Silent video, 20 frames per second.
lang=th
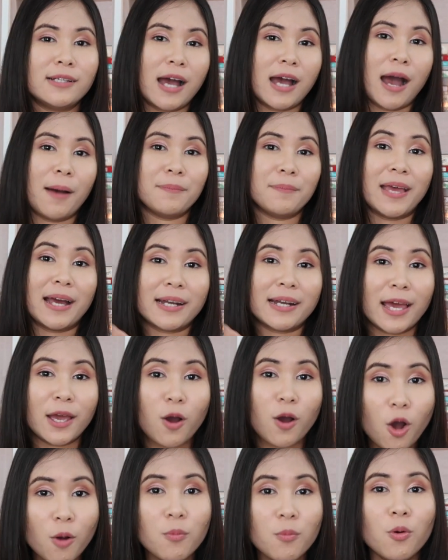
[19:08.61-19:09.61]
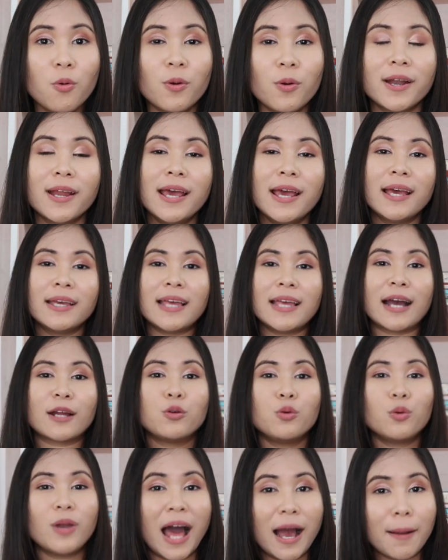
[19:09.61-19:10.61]
ออยากได้ข้อมูลอยาก
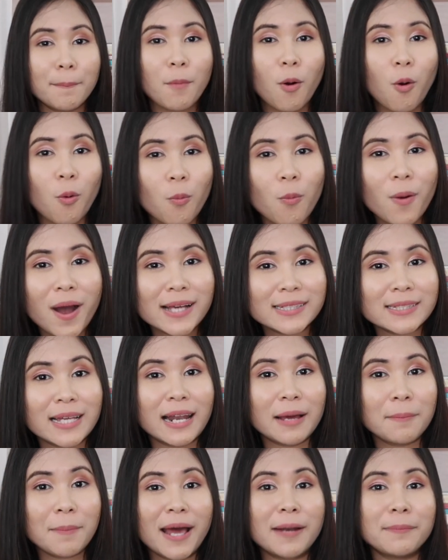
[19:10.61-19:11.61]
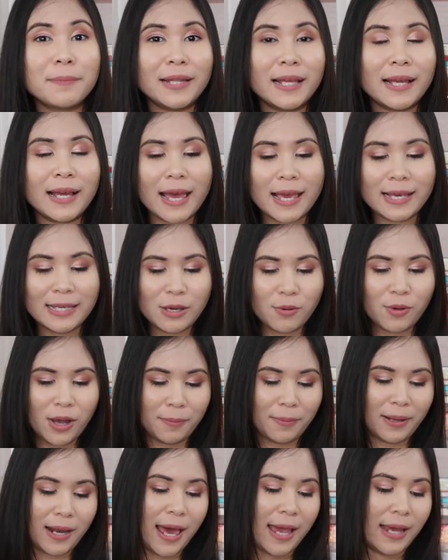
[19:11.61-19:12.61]
ดูหลังปกว่าสารบัญเป็นยังไงเกี่ยว
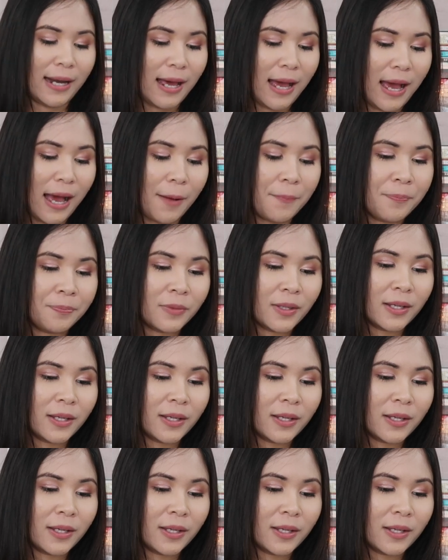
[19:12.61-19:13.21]
กับอะไรนะคะ